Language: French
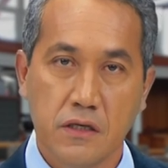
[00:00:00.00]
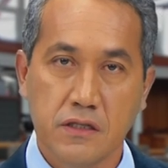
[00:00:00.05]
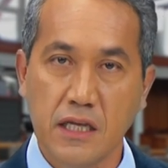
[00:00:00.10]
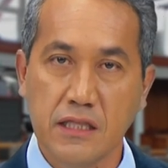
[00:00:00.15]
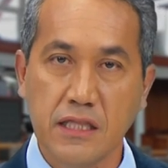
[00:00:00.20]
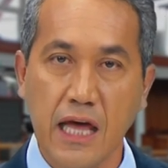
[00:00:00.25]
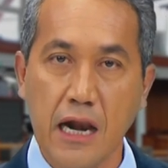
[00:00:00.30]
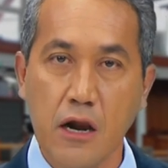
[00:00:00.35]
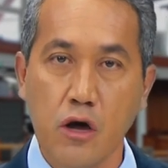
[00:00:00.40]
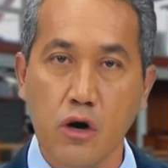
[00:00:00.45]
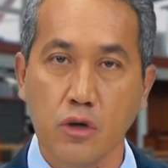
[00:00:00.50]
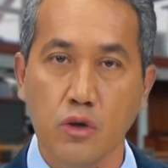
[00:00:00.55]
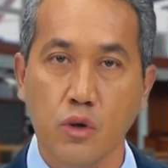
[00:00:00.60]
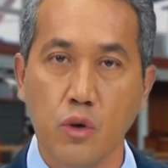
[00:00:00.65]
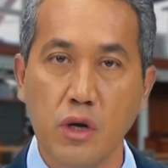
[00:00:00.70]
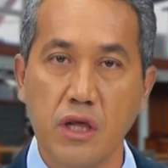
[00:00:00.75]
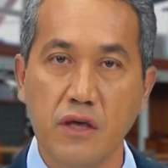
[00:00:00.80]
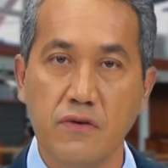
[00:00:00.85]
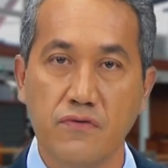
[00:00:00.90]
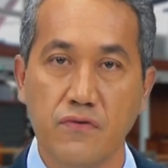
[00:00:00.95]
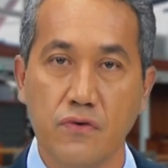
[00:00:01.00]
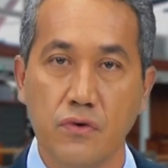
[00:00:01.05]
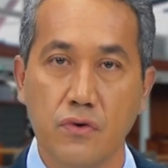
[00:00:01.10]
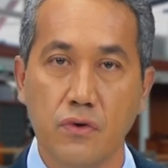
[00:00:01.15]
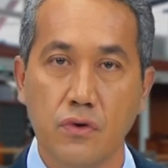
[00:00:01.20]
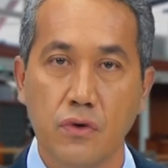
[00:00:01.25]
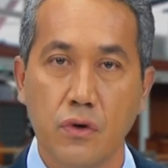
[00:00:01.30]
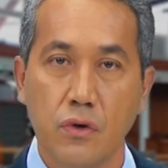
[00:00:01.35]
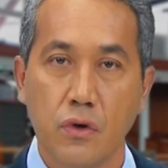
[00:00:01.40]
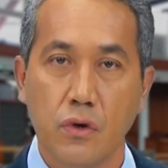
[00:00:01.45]
C'est alors que les
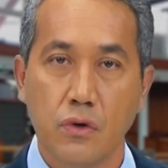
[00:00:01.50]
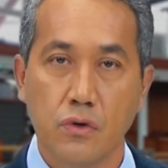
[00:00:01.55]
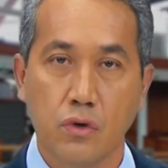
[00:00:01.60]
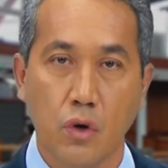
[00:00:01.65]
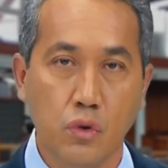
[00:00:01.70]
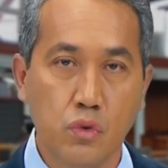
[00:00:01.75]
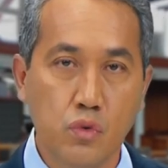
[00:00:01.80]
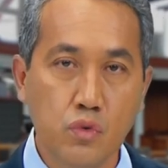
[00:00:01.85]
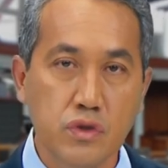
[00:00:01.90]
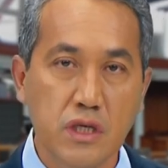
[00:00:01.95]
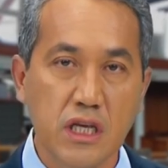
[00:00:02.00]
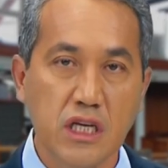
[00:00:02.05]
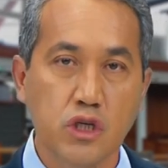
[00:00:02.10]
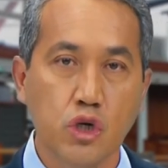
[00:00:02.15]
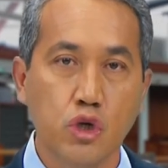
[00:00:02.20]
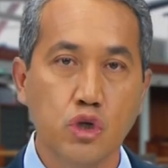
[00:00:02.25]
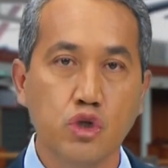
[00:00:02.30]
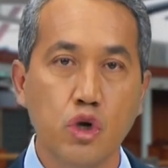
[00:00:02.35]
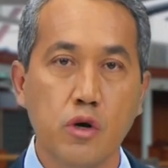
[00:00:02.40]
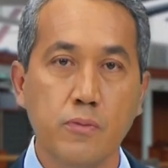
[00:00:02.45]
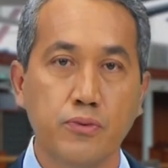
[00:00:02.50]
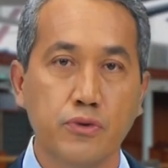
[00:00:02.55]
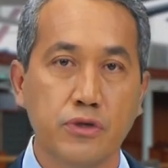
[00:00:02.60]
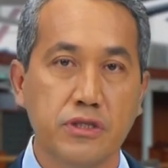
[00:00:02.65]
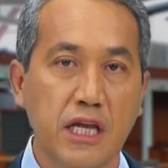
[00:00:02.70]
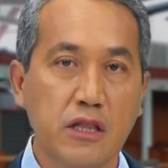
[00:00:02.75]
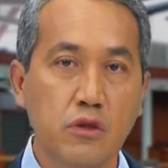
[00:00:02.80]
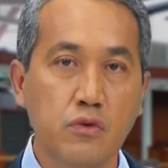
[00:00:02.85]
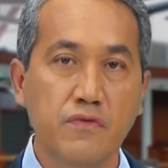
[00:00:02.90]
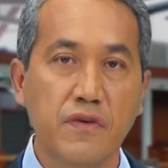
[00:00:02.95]
vœux, que nous échangeons pour
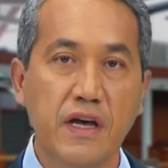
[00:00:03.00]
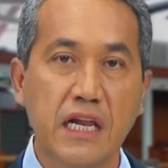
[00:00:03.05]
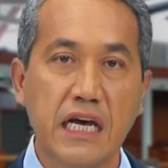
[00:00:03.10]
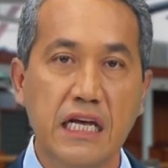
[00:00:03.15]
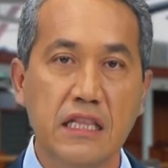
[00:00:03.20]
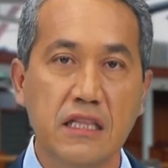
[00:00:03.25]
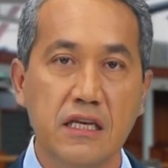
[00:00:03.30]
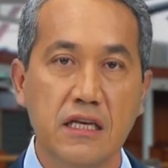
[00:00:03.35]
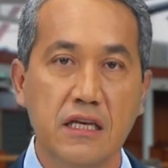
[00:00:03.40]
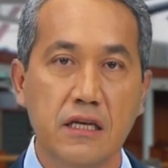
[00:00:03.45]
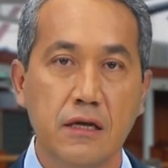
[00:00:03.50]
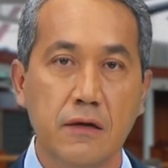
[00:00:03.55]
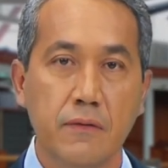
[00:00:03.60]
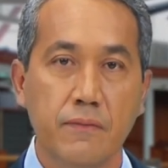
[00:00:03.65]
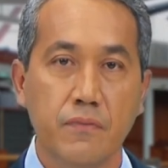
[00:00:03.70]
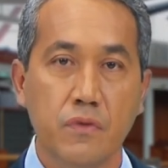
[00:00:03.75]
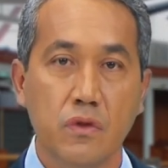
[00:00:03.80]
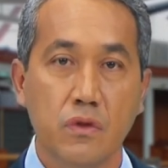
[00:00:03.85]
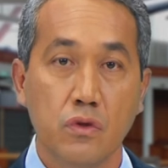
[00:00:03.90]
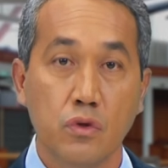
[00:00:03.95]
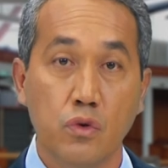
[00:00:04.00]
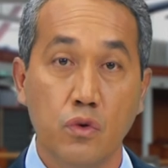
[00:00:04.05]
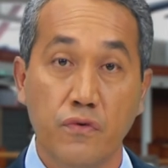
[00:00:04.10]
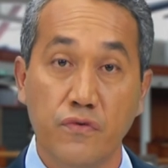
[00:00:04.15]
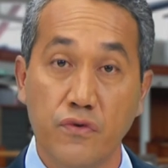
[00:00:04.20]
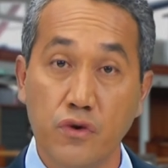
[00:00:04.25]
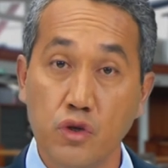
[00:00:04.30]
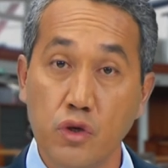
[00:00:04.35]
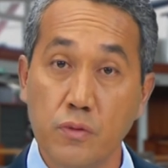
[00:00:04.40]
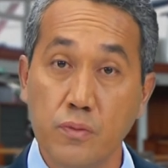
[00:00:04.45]
cette nouvelle année nos
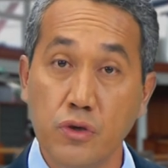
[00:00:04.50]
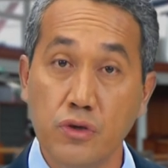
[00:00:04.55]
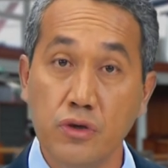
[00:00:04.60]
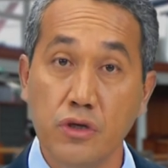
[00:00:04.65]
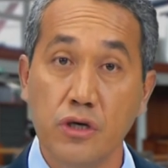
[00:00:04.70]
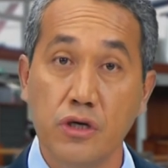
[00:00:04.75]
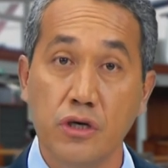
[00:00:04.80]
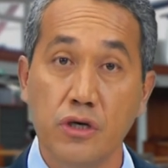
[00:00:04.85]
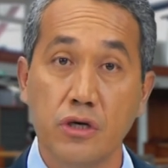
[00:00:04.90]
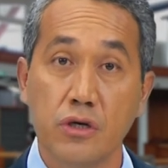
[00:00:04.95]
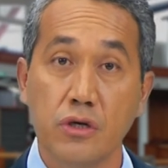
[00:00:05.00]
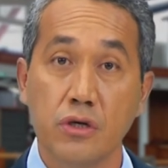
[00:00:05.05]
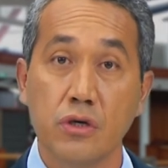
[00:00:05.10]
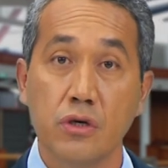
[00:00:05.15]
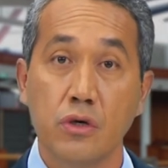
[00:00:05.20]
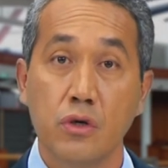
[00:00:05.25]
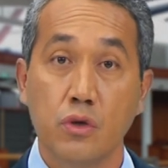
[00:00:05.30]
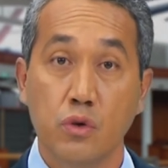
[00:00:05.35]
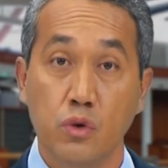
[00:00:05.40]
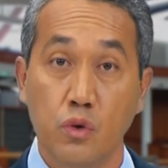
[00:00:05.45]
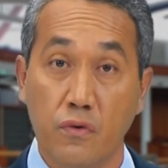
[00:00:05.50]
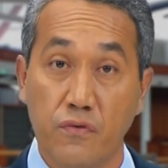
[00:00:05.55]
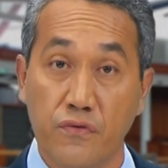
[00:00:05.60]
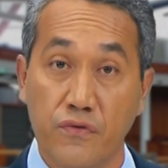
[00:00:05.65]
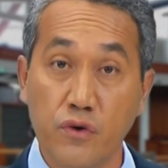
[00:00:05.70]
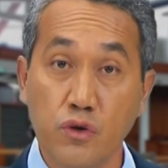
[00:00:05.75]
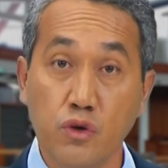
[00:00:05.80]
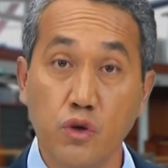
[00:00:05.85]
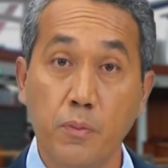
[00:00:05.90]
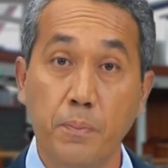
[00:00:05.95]
voeux de bonheur, nos
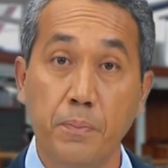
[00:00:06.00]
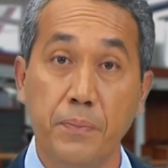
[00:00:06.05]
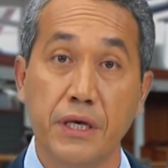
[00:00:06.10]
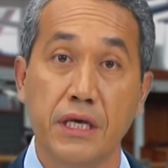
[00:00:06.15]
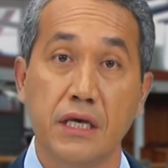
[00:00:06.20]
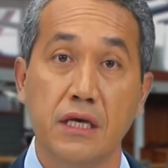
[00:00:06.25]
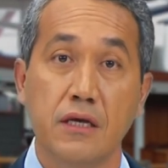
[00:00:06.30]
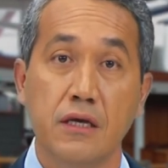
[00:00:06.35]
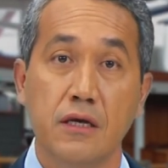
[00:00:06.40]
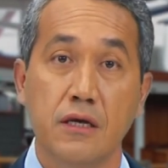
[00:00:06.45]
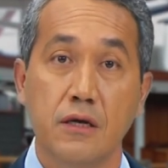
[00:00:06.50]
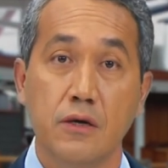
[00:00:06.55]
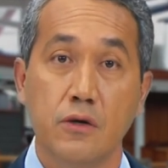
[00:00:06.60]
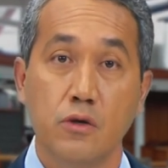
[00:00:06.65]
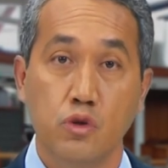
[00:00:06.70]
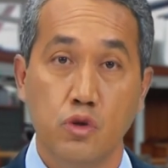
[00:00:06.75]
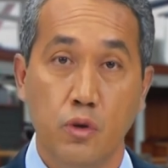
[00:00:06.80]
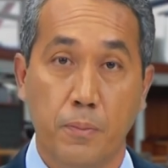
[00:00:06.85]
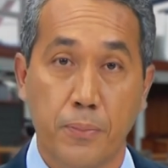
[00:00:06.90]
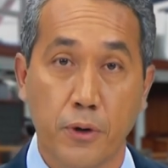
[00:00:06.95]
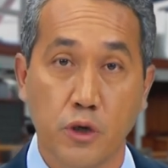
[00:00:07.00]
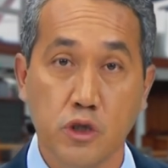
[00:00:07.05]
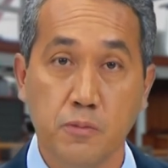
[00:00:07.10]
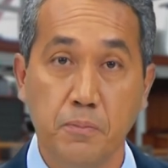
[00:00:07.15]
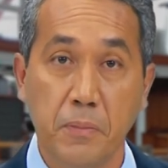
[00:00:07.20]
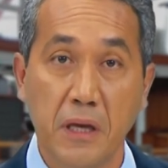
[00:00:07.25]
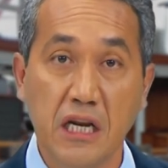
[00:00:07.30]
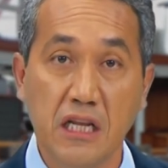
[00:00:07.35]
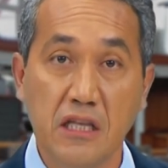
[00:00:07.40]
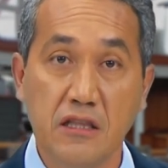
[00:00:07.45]
voeux de paix, de
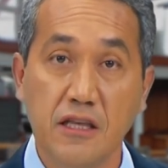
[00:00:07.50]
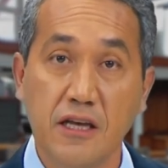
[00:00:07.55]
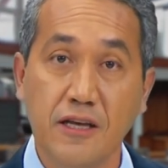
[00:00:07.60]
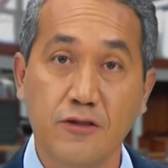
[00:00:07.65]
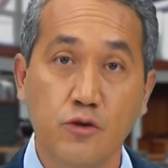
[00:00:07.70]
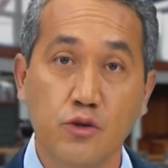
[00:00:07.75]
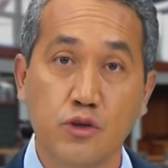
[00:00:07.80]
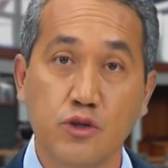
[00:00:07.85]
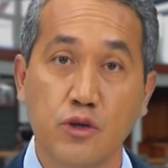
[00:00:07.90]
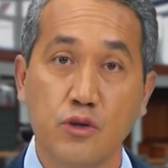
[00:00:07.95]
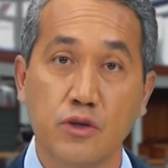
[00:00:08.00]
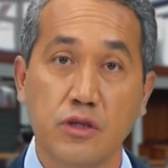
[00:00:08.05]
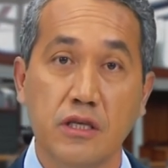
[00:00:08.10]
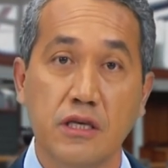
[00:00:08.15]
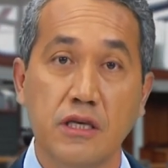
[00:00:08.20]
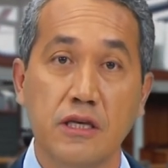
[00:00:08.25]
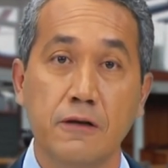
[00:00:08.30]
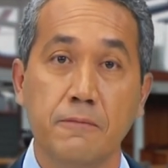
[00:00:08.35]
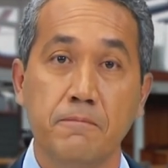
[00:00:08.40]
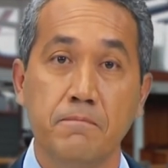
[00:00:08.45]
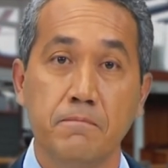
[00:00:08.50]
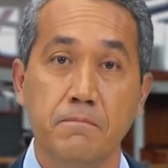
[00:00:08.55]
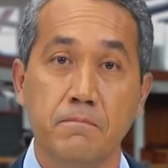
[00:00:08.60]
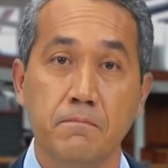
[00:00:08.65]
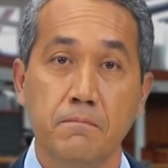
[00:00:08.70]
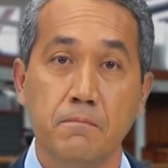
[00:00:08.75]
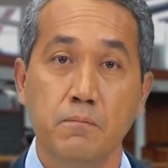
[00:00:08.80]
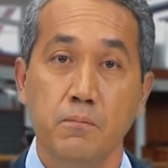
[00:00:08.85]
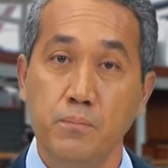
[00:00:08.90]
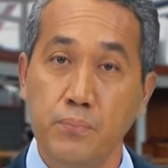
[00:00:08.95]
prospérité et de santé
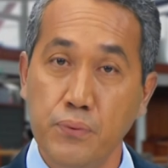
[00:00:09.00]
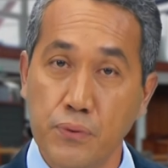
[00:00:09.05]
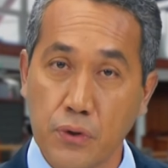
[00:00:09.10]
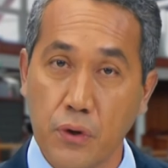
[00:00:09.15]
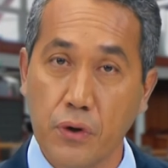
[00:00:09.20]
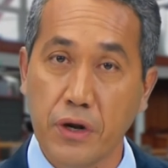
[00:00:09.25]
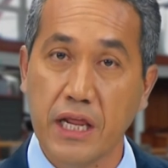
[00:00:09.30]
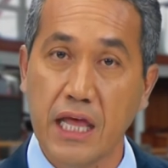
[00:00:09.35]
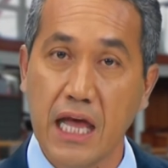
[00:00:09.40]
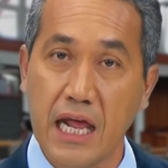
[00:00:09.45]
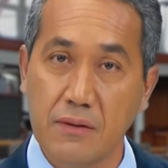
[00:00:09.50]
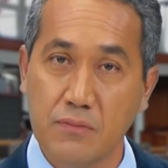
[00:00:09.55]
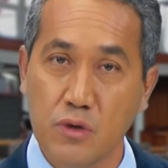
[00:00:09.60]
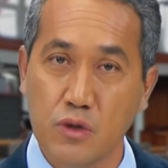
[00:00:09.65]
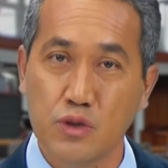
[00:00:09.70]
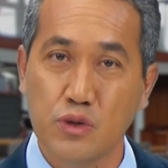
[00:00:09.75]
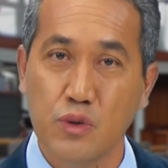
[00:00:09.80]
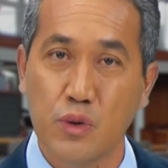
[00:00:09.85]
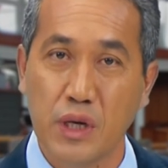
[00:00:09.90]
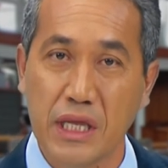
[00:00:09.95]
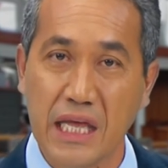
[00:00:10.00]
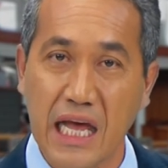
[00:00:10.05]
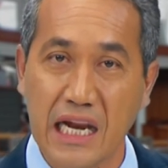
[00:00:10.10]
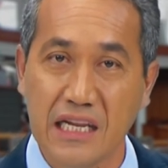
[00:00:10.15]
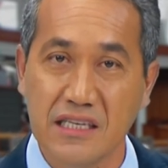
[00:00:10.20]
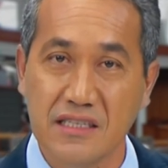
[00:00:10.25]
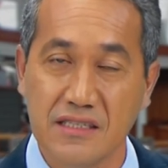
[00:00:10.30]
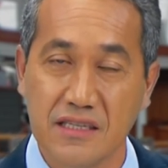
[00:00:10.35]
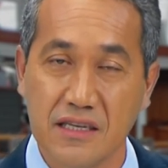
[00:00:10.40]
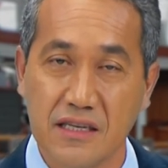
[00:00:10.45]
pourront réellement se
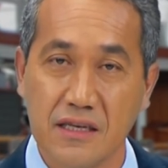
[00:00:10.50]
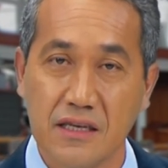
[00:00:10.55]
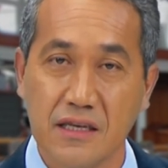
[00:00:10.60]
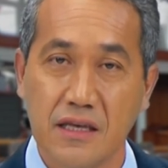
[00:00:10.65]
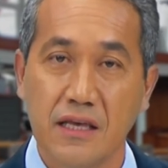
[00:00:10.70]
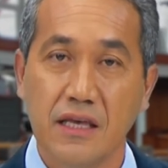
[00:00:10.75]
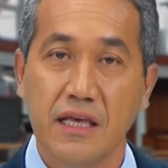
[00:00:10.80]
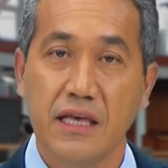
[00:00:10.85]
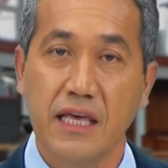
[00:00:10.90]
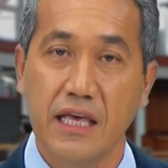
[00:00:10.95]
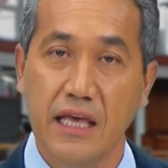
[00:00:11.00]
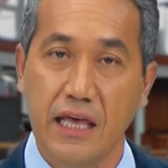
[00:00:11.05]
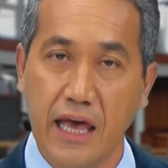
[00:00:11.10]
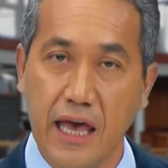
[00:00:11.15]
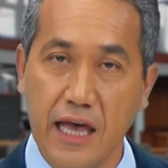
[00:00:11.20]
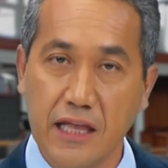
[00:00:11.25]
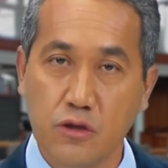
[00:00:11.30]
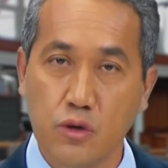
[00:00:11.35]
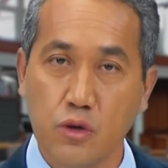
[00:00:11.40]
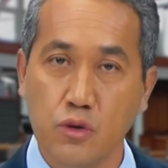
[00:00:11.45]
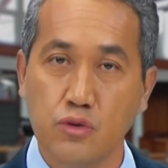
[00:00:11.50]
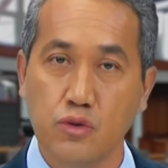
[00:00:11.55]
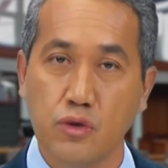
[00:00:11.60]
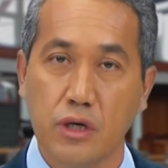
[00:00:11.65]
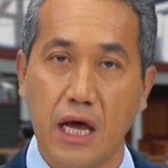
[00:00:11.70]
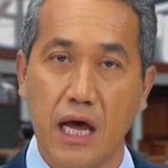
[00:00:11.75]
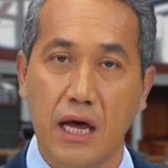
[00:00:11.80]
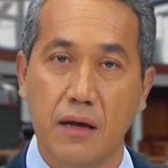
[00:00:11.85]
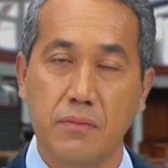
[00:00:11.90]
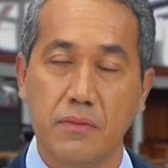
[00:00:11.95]
réaliser et être
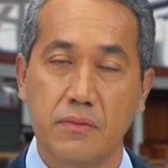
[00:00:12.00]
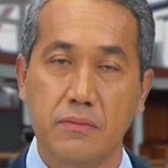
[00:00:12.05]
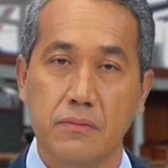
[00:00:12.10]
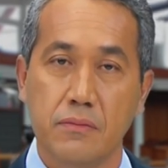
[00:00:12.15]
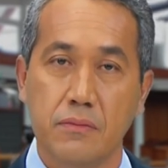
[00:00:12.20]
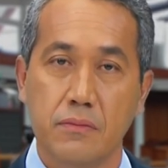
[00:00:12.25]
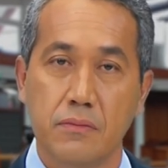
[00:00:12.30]
durables.